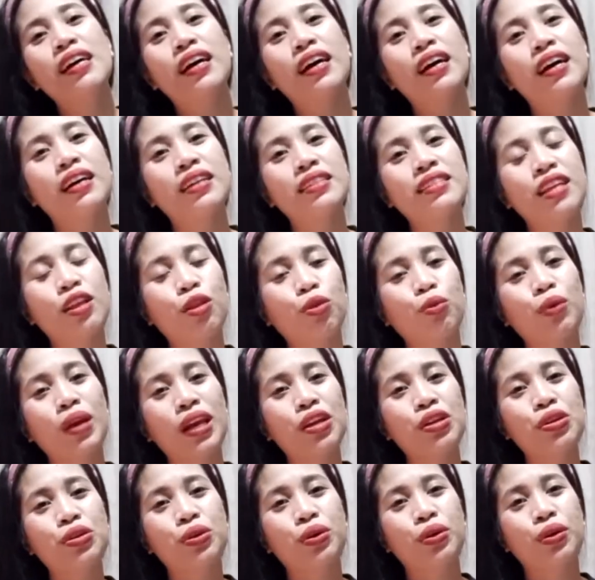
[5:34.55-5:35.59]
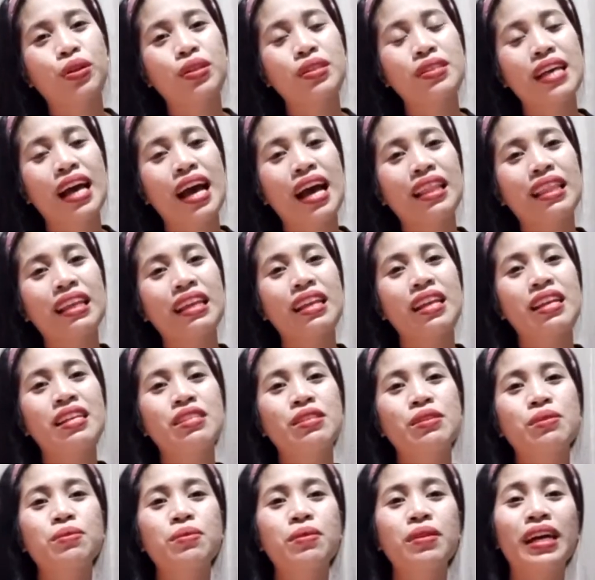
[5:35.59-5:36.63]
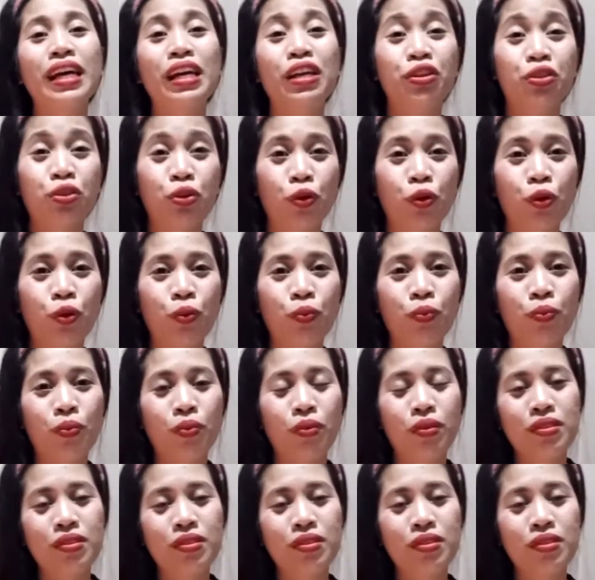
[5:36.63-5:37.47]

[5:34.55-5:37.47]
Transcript: uh, situation sa atin is yung kay Job.